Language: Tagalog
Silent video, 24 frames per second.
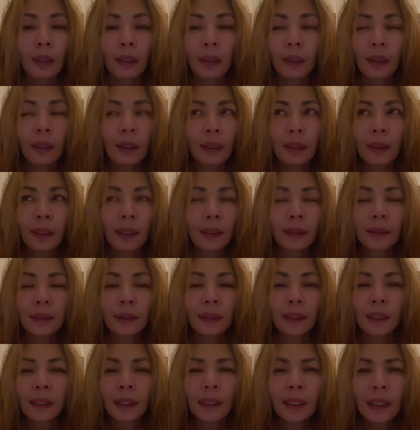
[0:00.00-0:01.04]
ay as
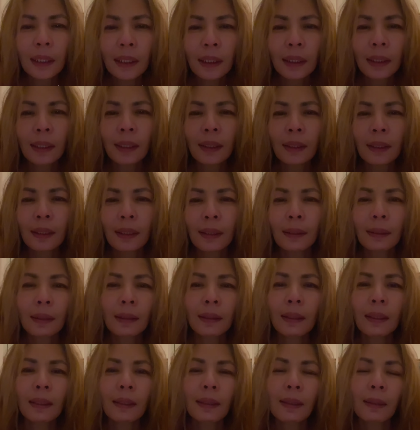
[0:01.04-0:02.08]
in ang ganda
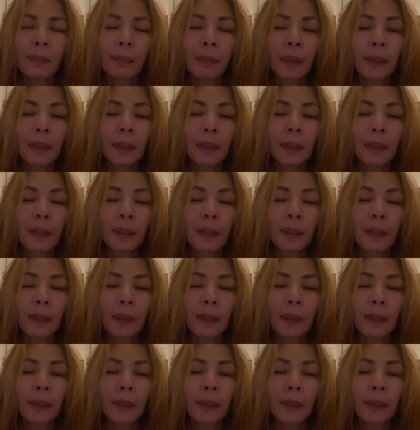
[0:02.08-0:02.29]
talaga.